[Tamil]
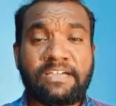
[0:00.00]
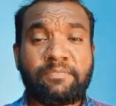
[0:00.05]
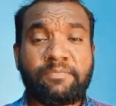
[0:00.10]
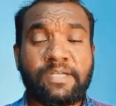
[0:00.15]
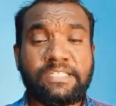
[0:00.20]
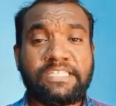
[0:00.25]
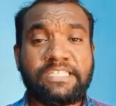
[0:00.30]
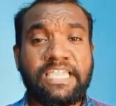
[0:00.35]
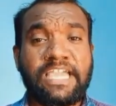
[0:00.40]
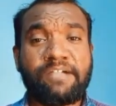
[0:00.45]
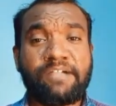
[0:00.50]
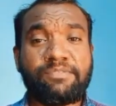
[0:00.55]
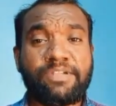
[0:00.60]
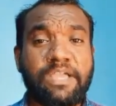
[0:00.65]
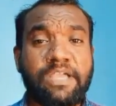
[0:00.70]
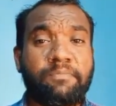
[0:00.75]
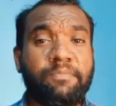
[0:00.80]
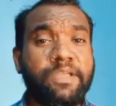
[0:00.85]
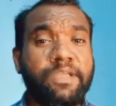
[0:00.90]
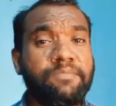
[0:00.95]
தான் பார்த்தீங்க
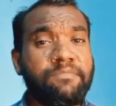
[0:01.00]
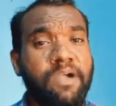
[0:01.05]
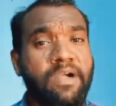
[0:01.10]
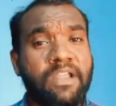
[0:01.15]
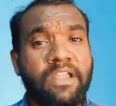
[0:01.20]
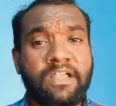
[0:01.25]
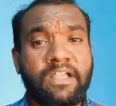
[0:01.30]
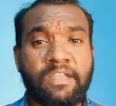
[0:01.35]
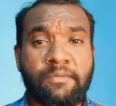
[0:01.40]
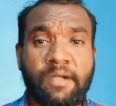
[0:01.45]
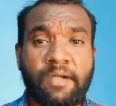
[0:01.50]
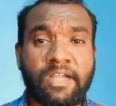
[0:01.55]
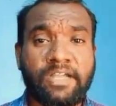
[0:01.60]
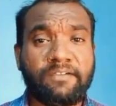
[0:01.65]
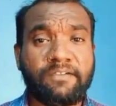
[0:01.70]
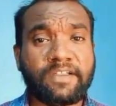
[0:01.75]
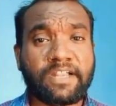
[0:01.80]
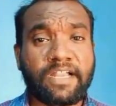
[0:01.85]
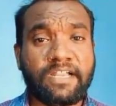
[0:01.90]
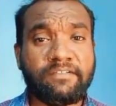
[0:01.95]
அப்படின்னா பெரும்பாலான
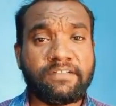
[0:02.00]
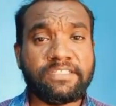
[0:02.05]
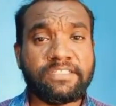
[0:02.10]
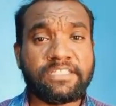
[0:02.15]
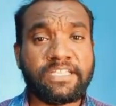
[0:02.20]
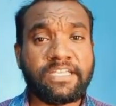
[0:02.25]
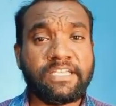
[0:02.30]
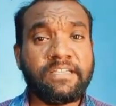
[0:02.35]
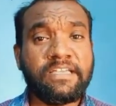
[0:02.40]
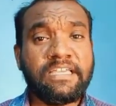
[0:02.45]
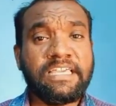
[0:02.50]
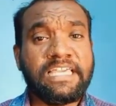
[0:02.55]
மாணவர்கள் வந்துட்டு